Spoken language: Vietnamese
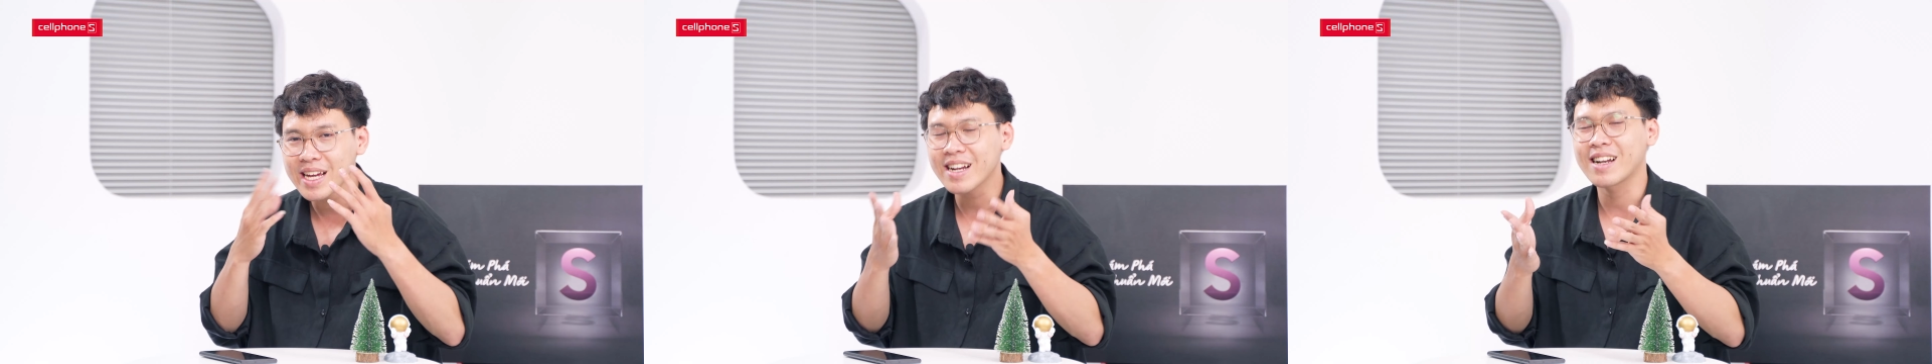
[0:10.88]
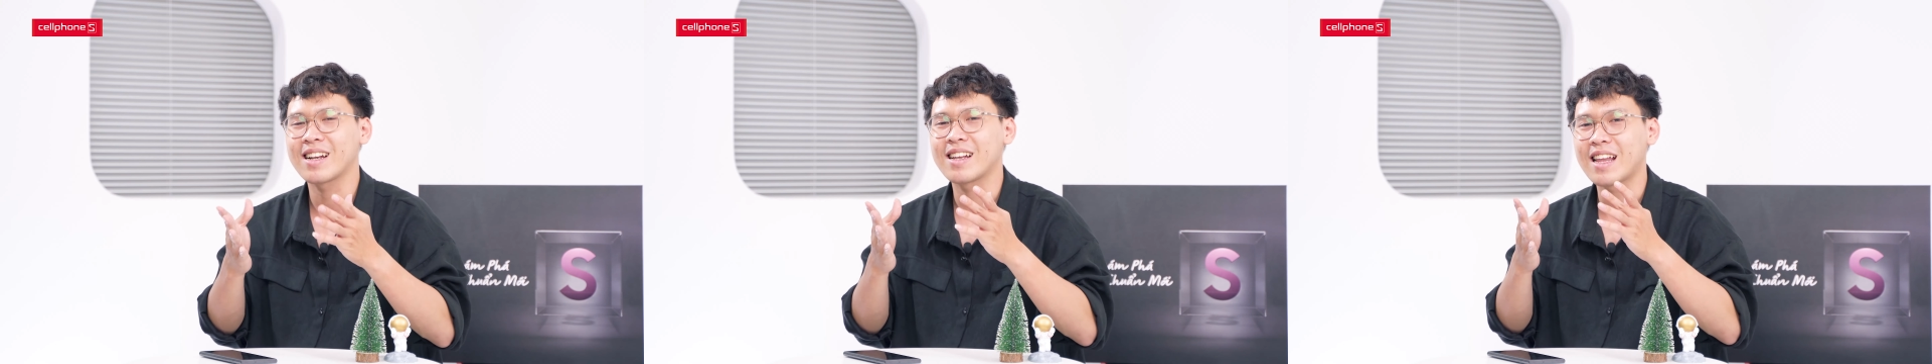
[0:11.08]

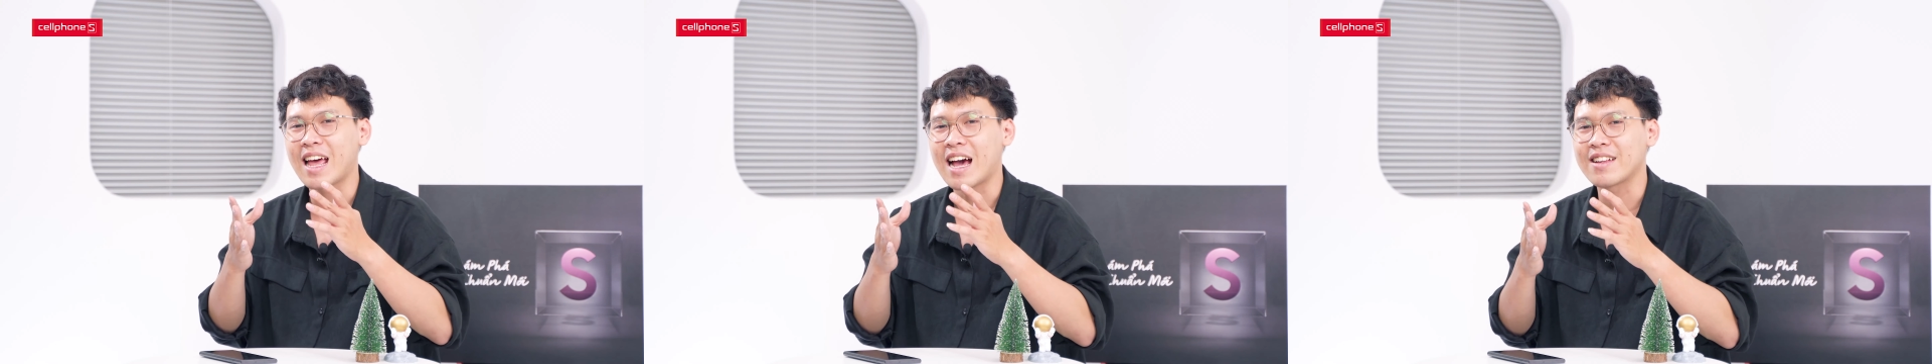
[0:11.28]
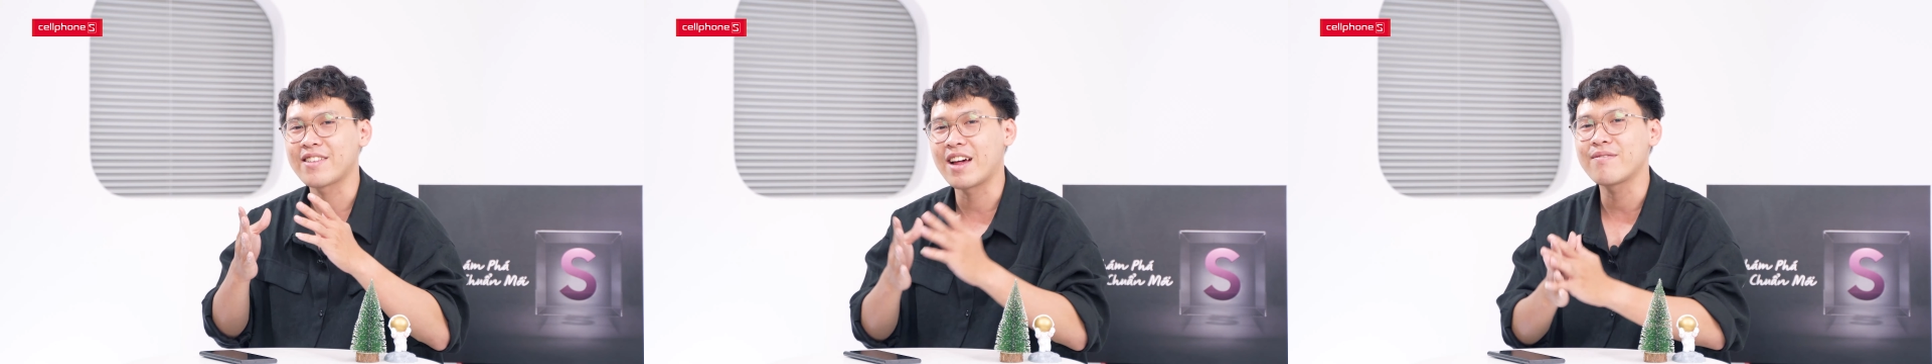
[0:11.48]
biết
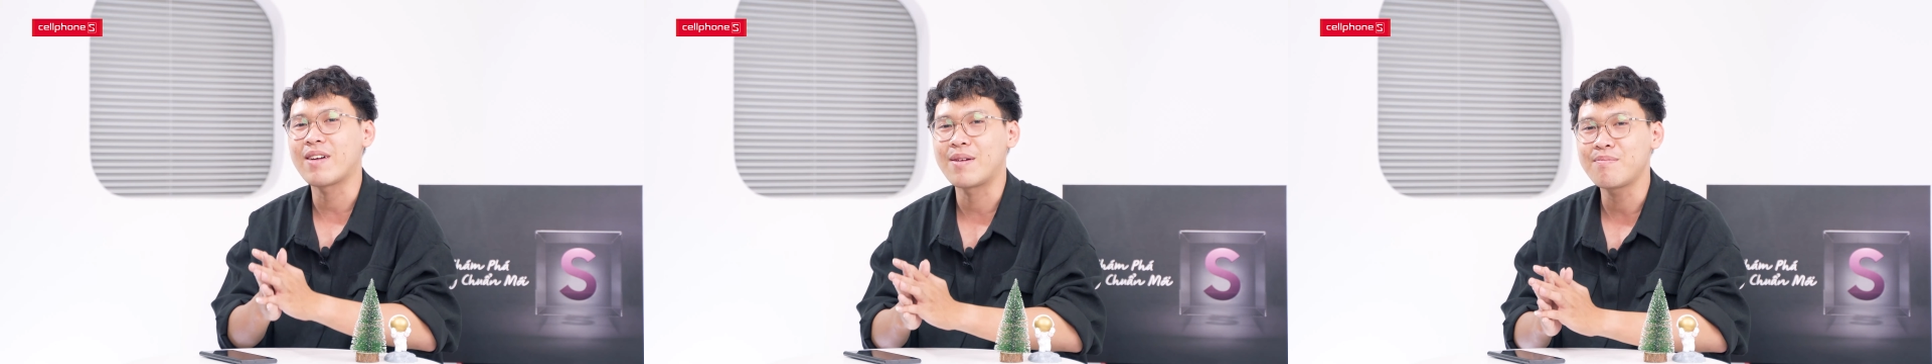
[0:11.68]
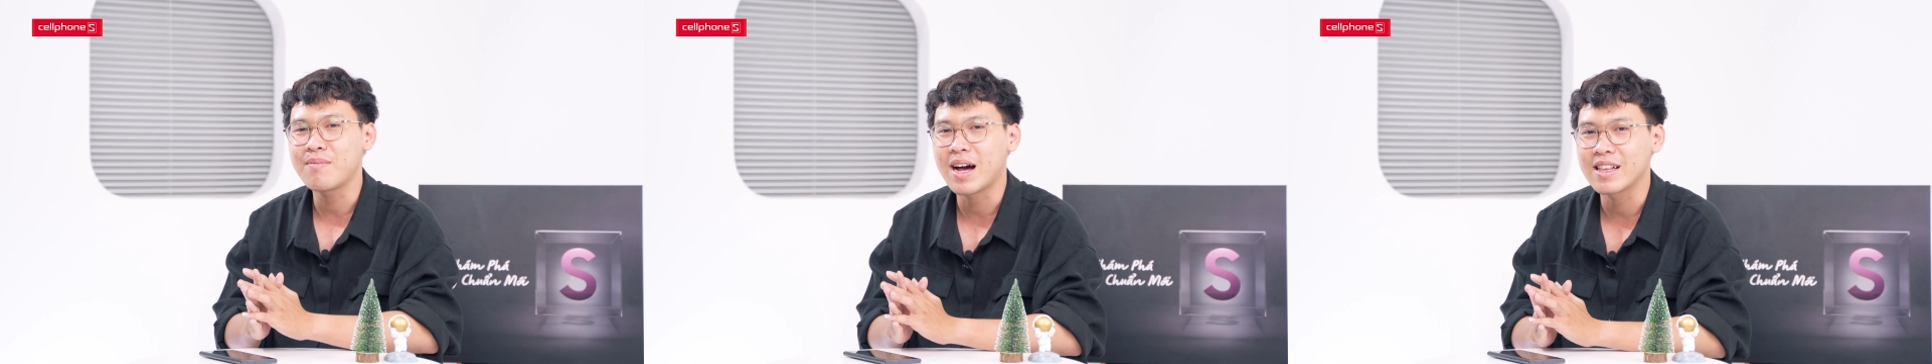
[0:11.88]
là sản
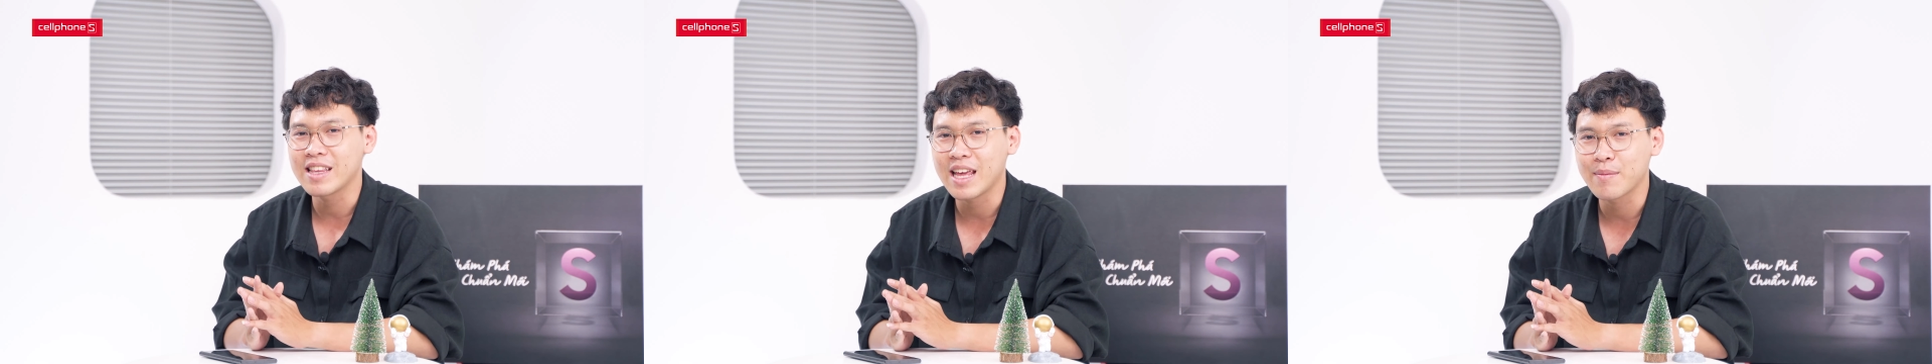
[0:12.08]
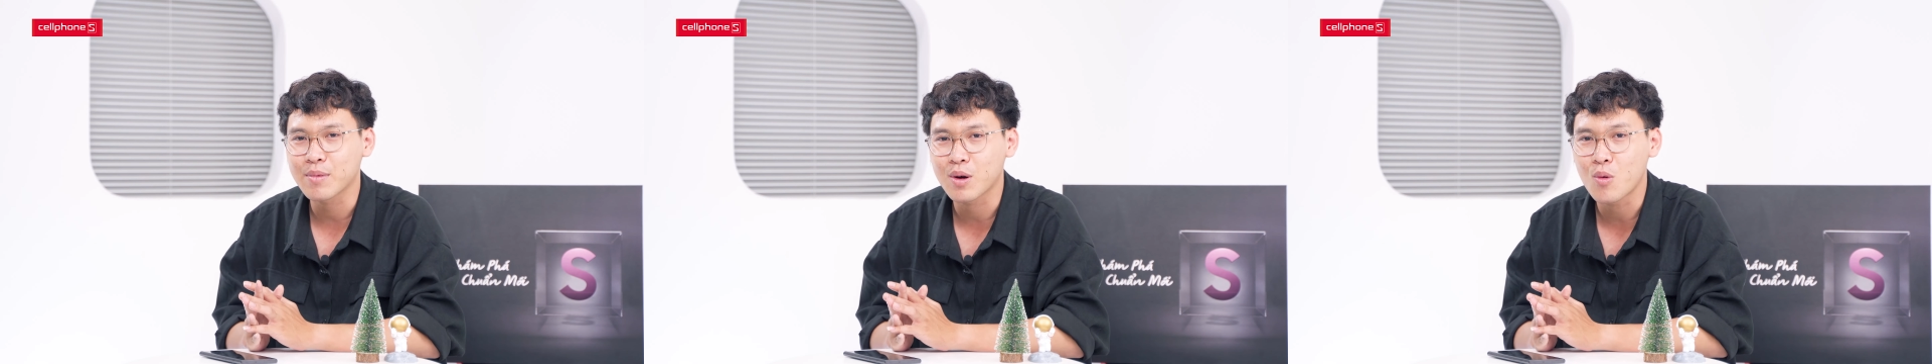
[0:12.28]
phẩm mà
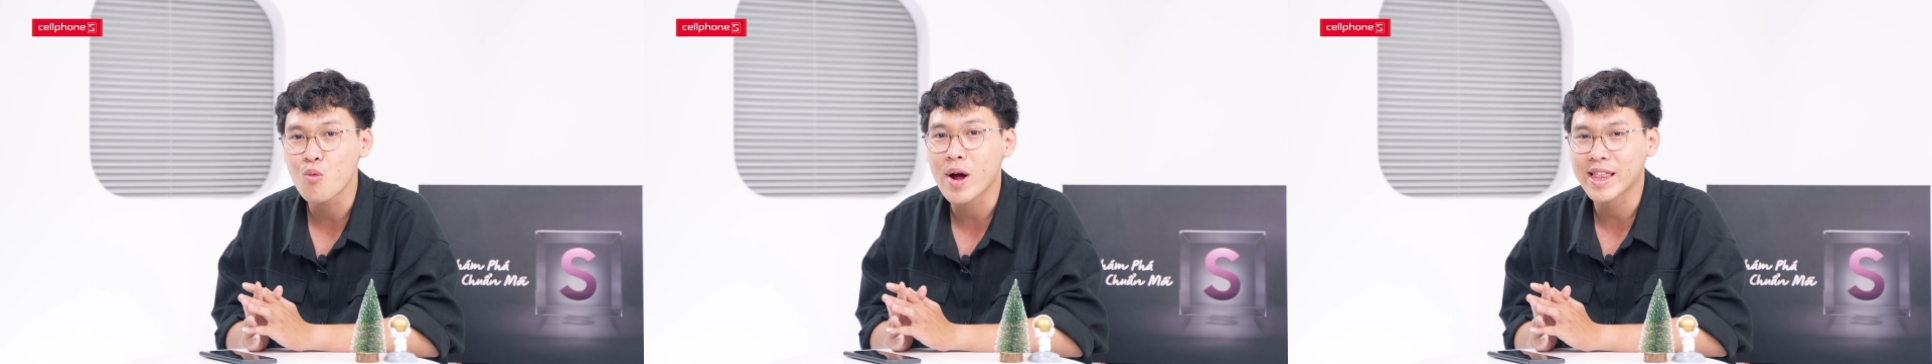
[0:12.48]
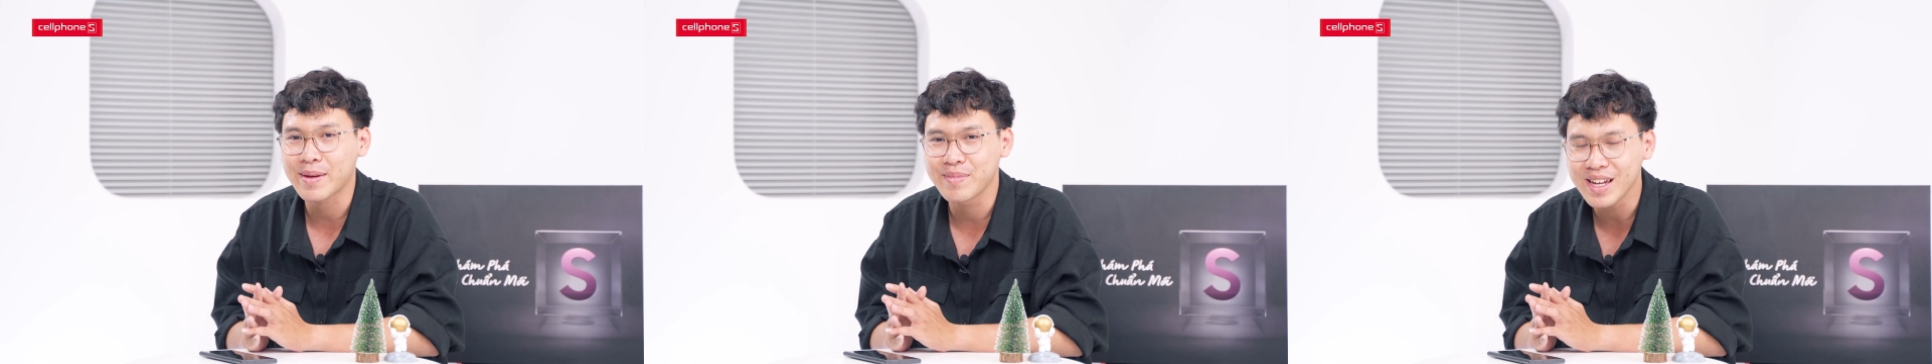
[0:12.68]
anh em
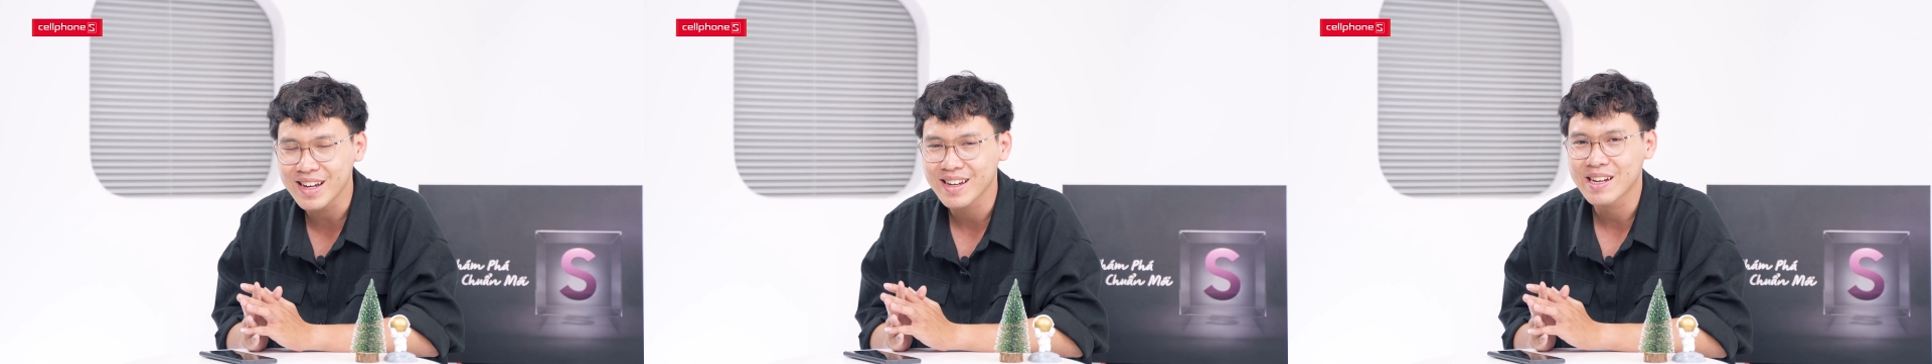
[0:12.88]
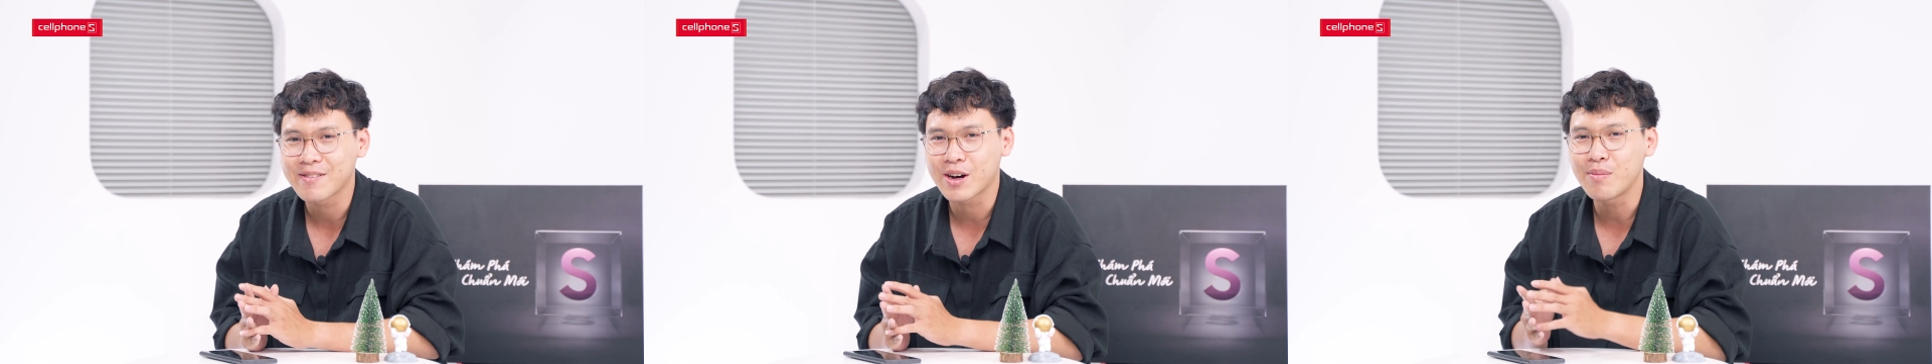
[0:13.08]
cũng quan tâm nhất,